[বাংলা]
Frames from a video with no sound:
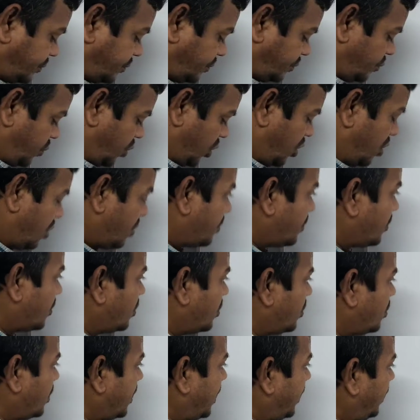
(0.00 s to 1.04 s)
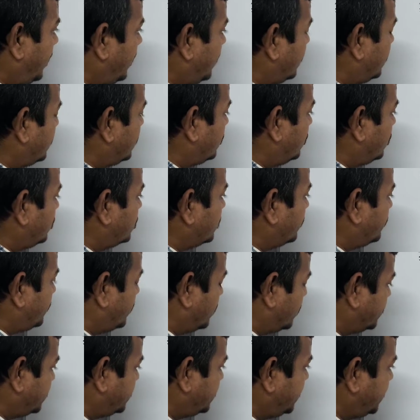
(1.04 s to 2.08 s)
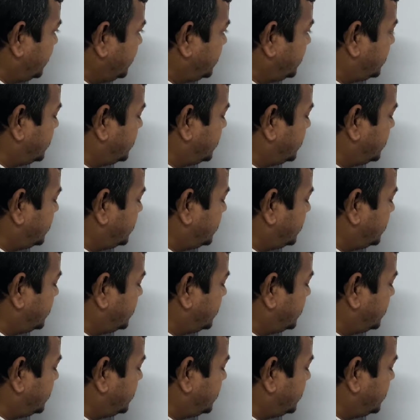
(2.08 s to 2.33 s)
পনেরো পনেরোয় দুইশো পঁচিশ